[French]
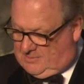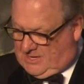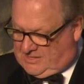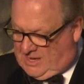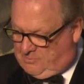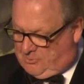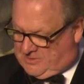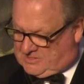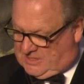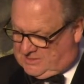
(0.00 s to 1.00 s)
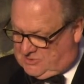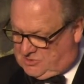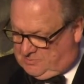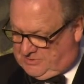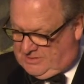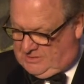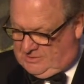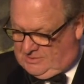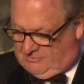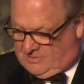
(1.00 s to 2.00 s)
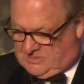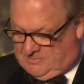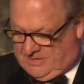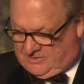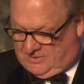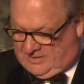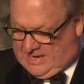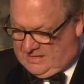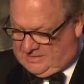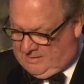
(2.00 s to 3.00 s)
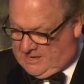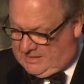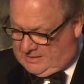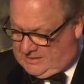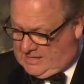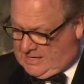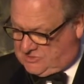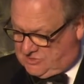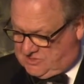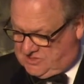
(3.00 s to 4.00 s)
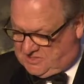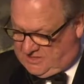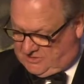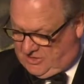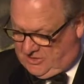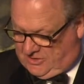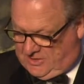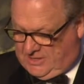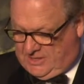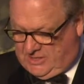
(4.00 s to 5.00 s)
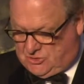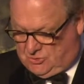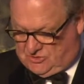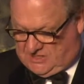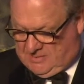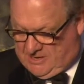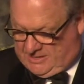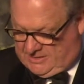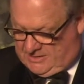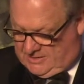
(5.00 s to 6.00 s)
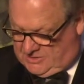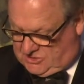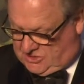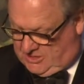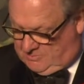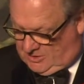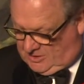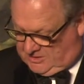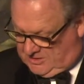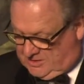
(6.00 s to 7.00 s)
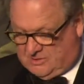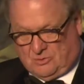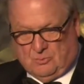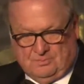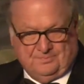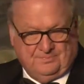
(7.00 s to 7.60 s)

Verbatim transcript: Et maintenant, pour présenter ce prix, voici Maître Karl Tabac, associé directeur Région du Québec chez McCarthy Tétro.